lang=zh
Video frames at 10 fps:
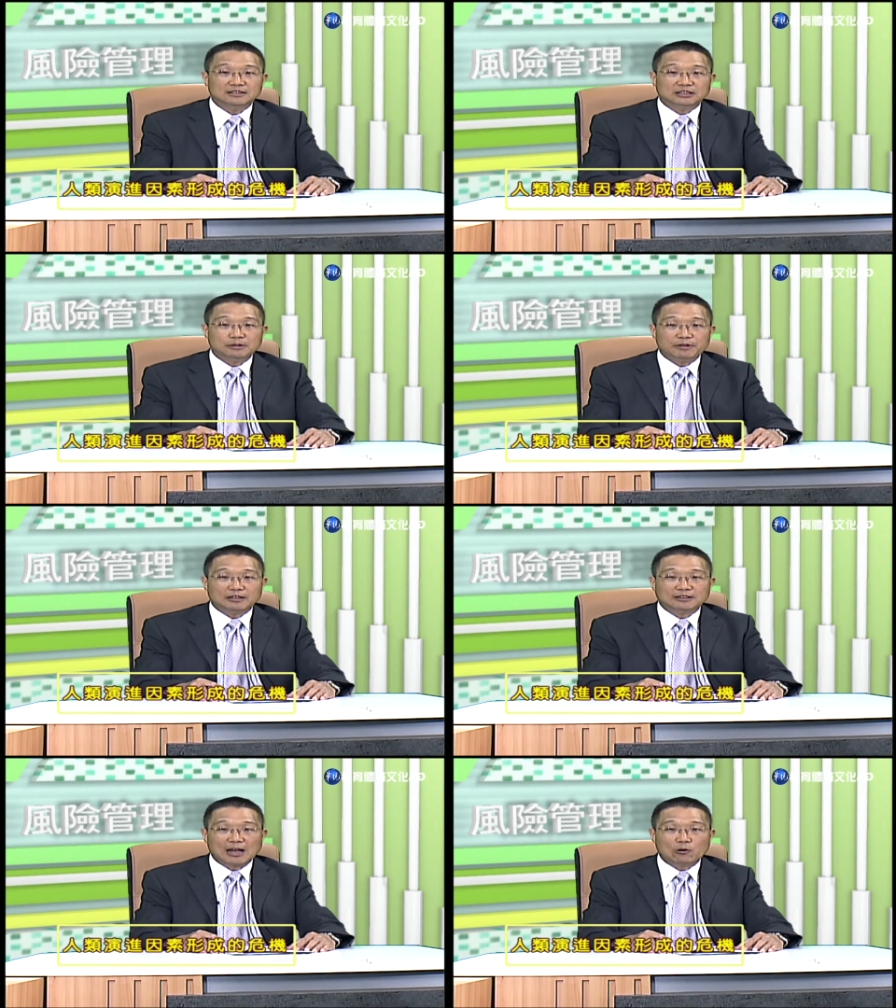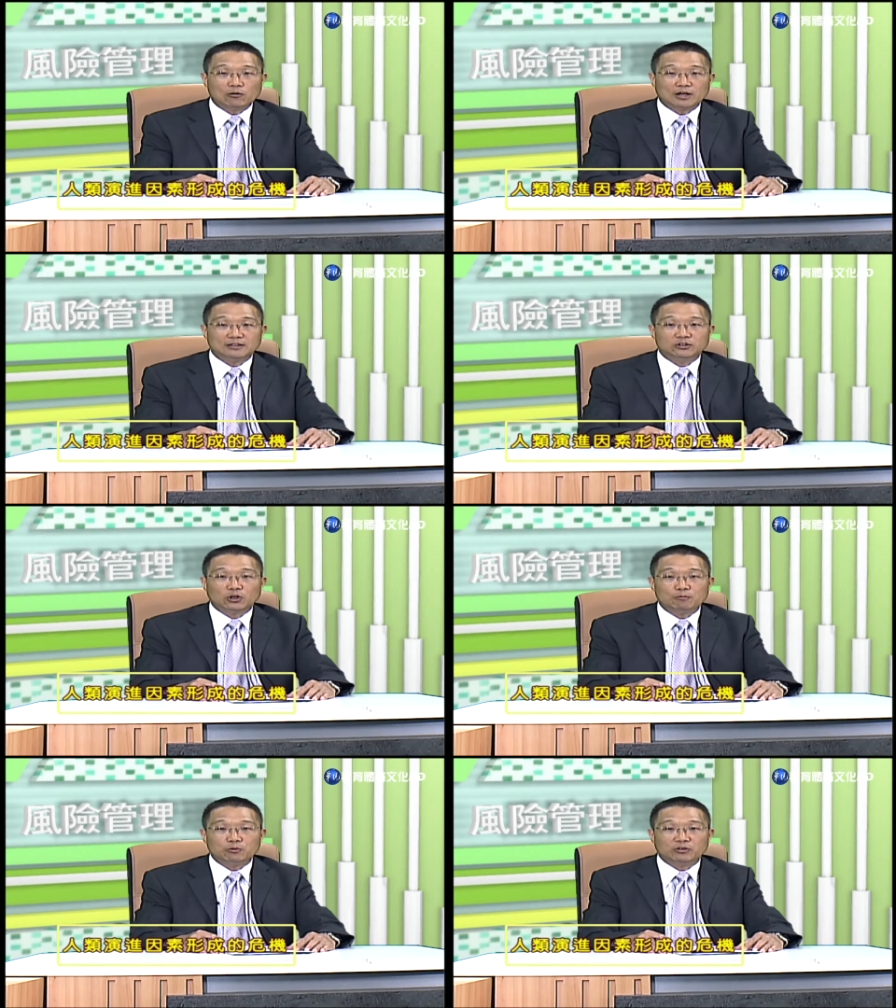七名太空人
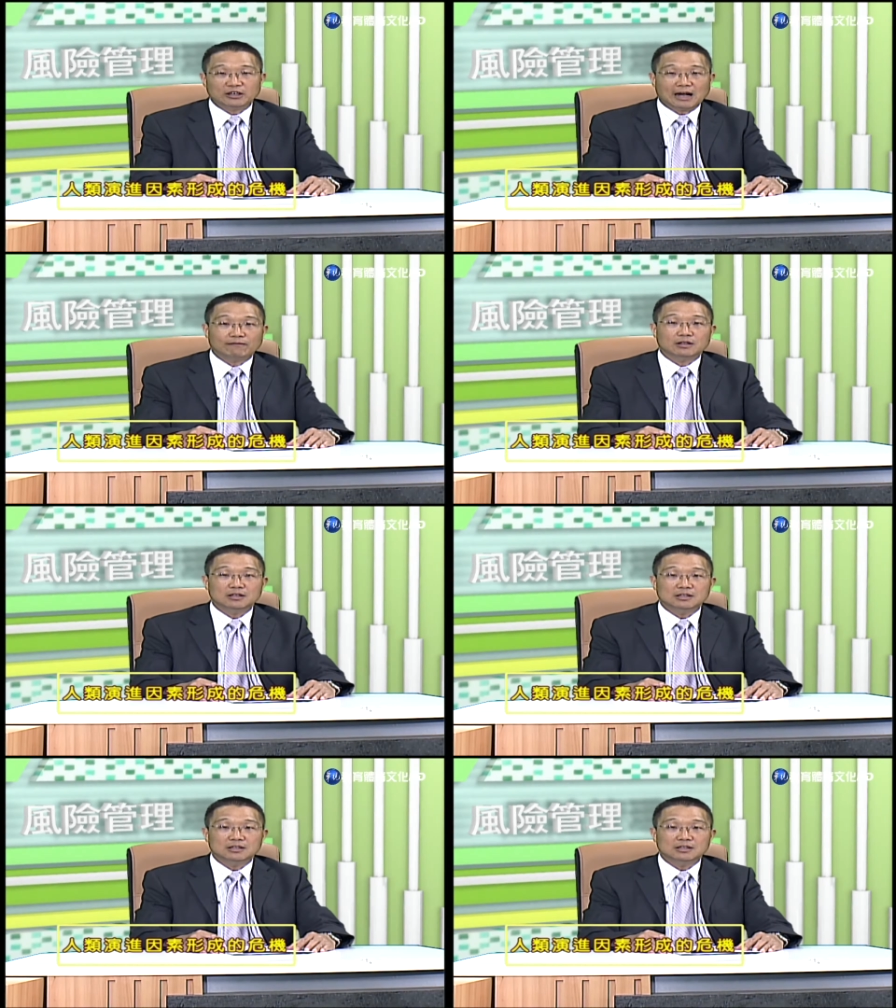全部罹难。